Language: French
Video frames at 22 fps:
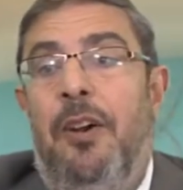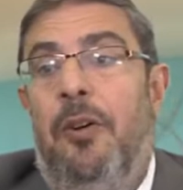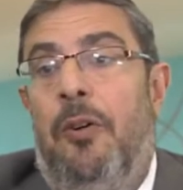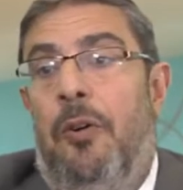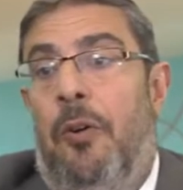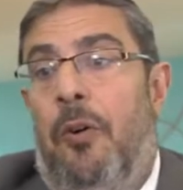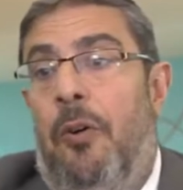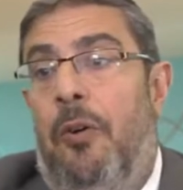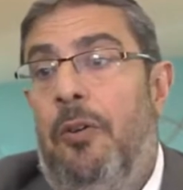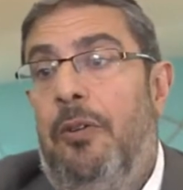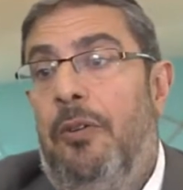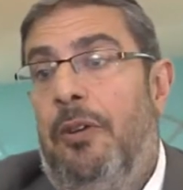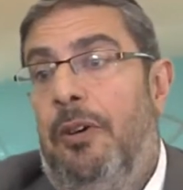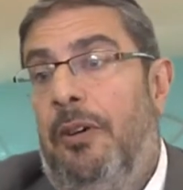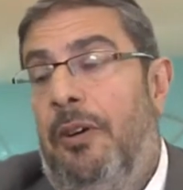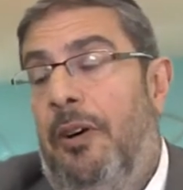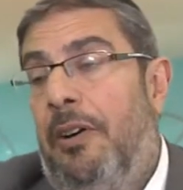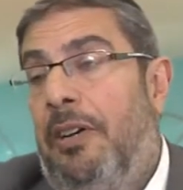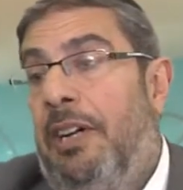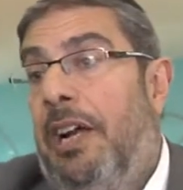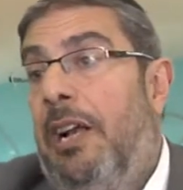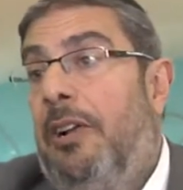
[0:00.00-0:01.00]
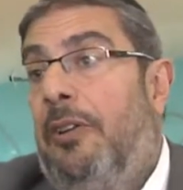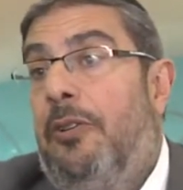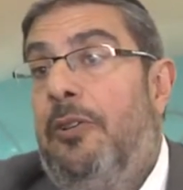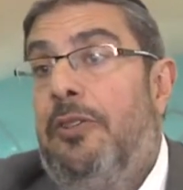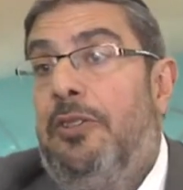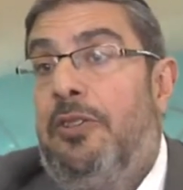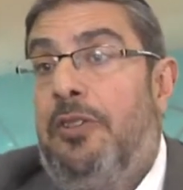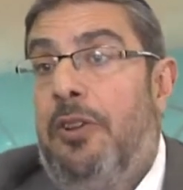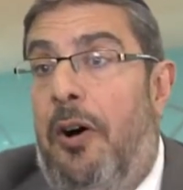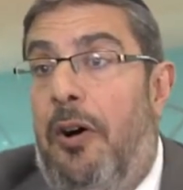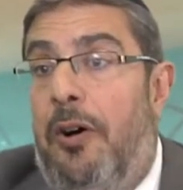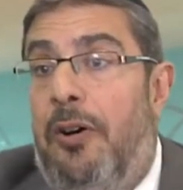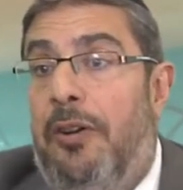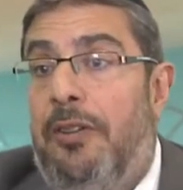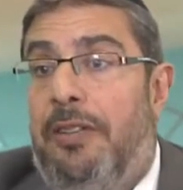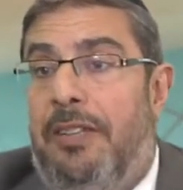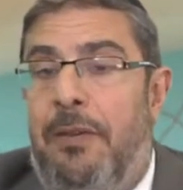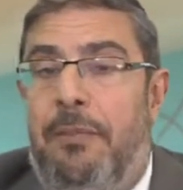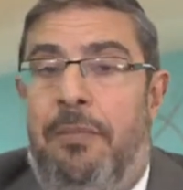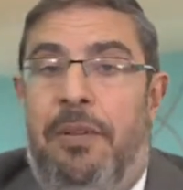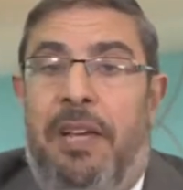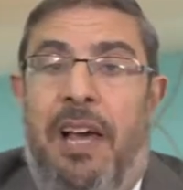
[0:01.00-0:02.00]
ont euh, en quelque
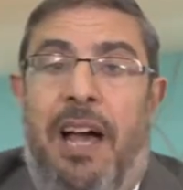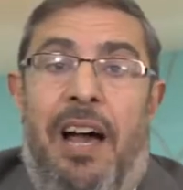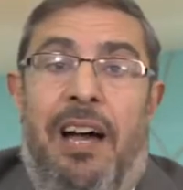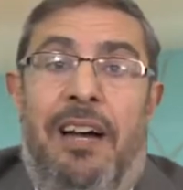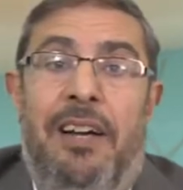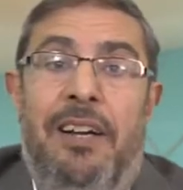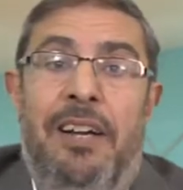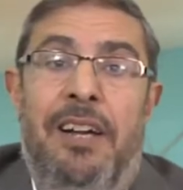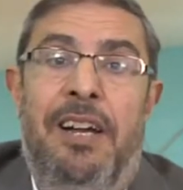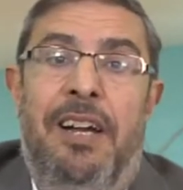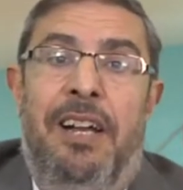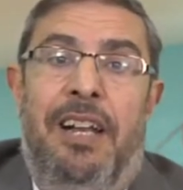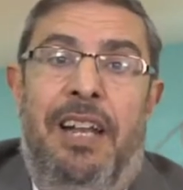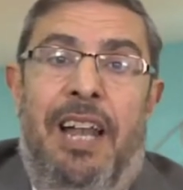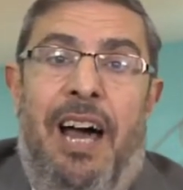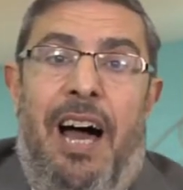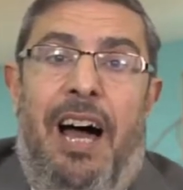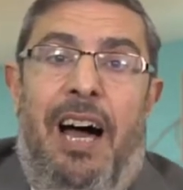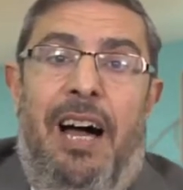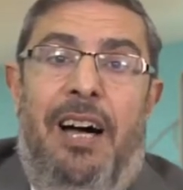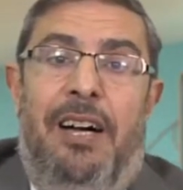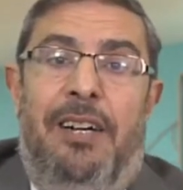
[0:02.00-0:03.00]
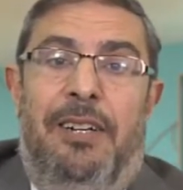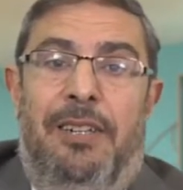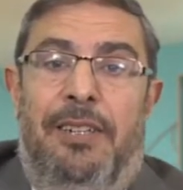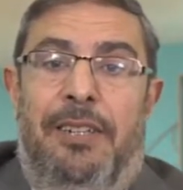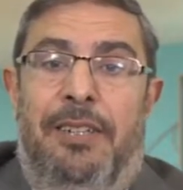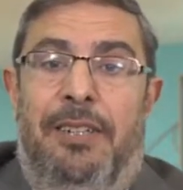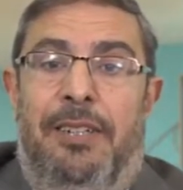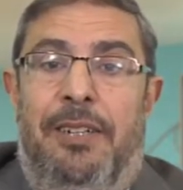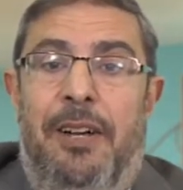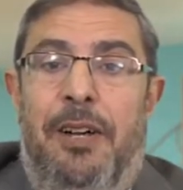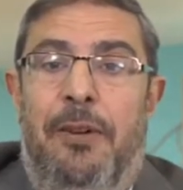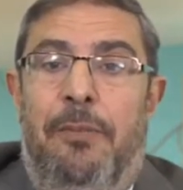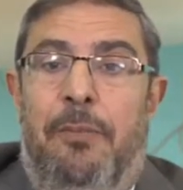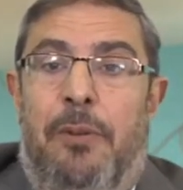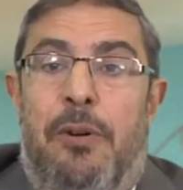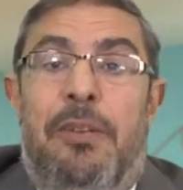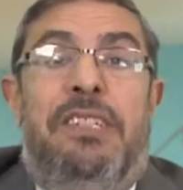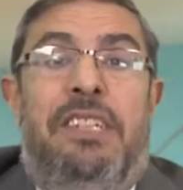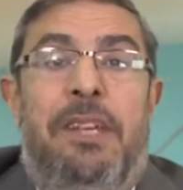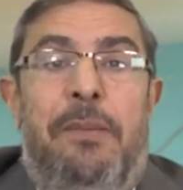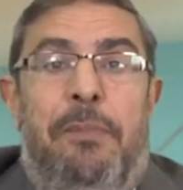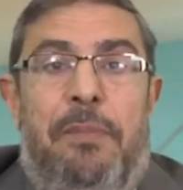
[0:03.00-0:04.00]
sorte eh bien, la euh,
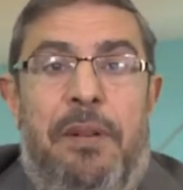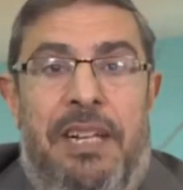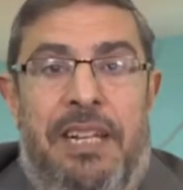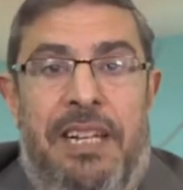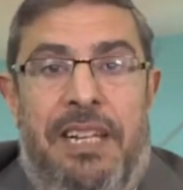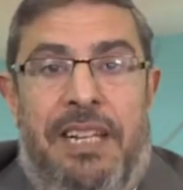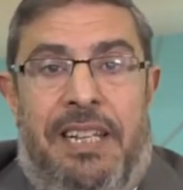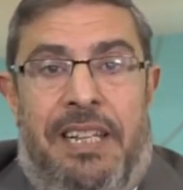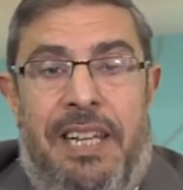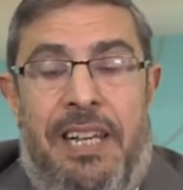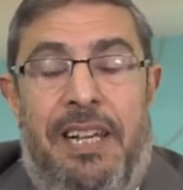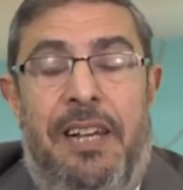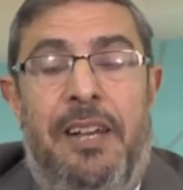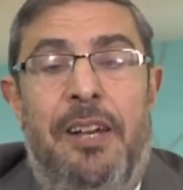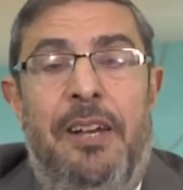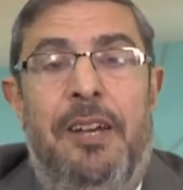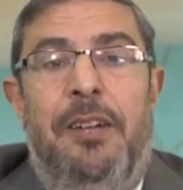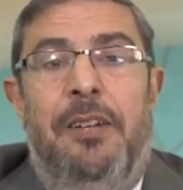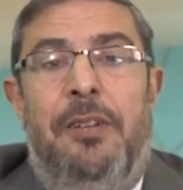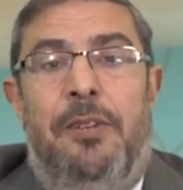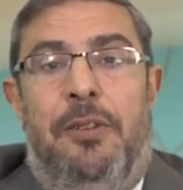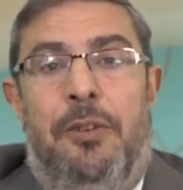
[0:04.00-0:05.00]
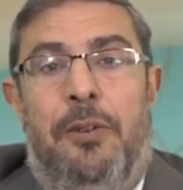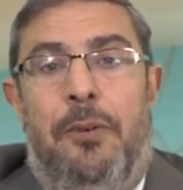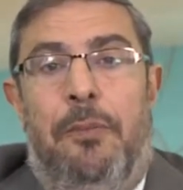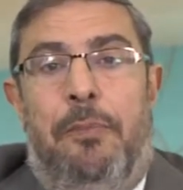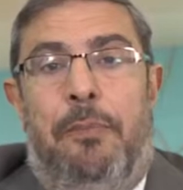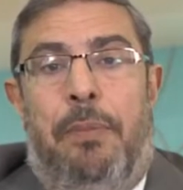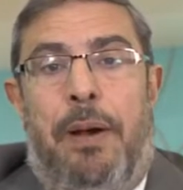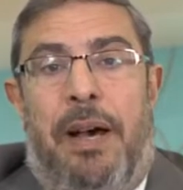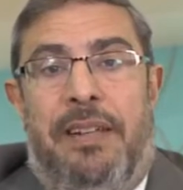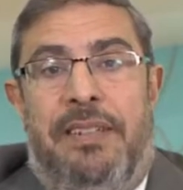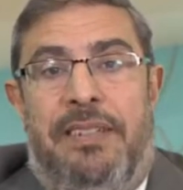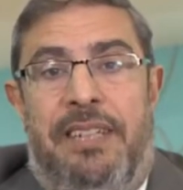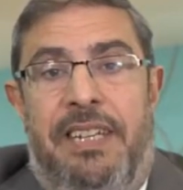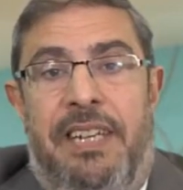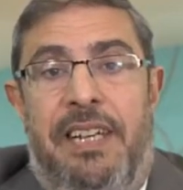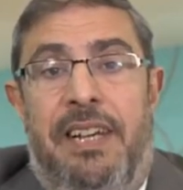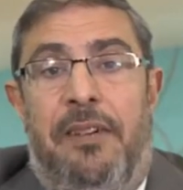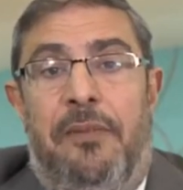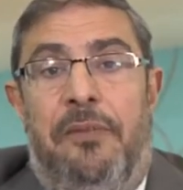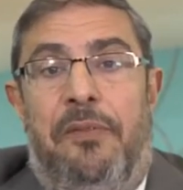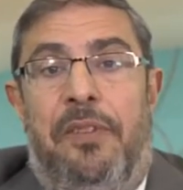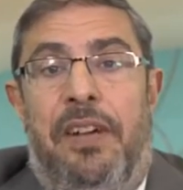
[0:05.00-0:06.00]
possibilité de
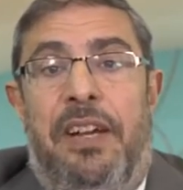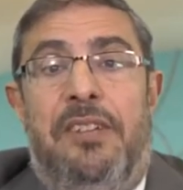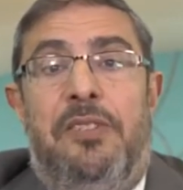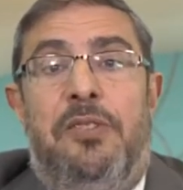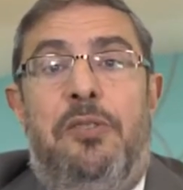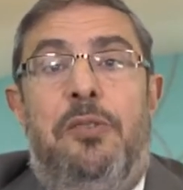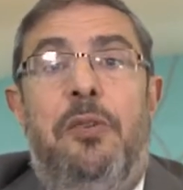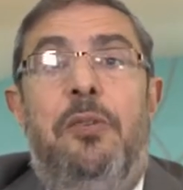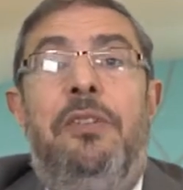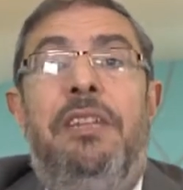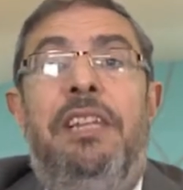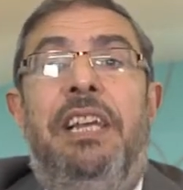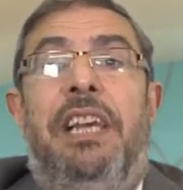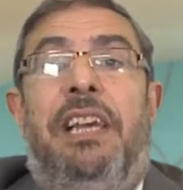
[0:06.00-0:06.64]
partir vers ce,